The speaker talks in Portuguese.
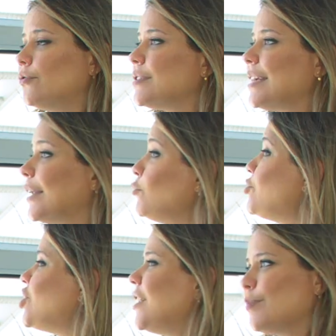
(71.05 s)
Você
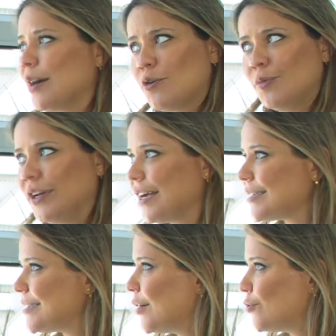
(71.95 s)
não tinha uma
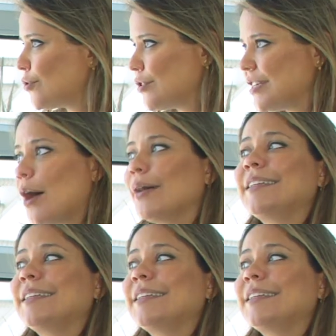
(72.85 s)
comunicação social